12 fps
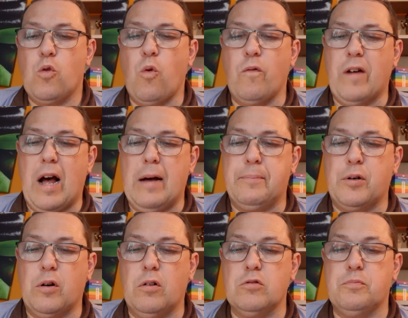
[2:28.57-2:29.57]
qu'on va
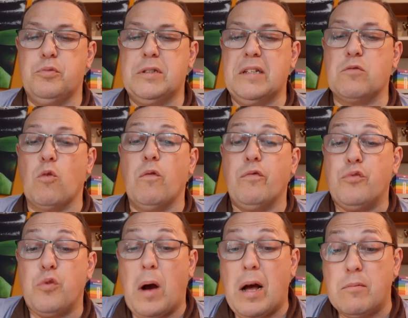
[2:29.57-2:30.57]
apprendre peut-être au
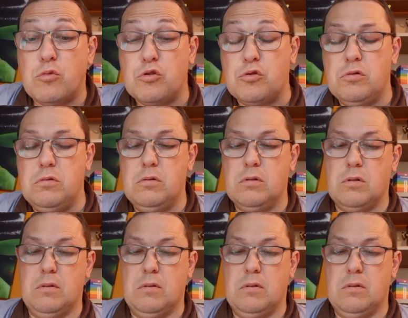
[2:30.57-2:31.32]
fur et à mesure.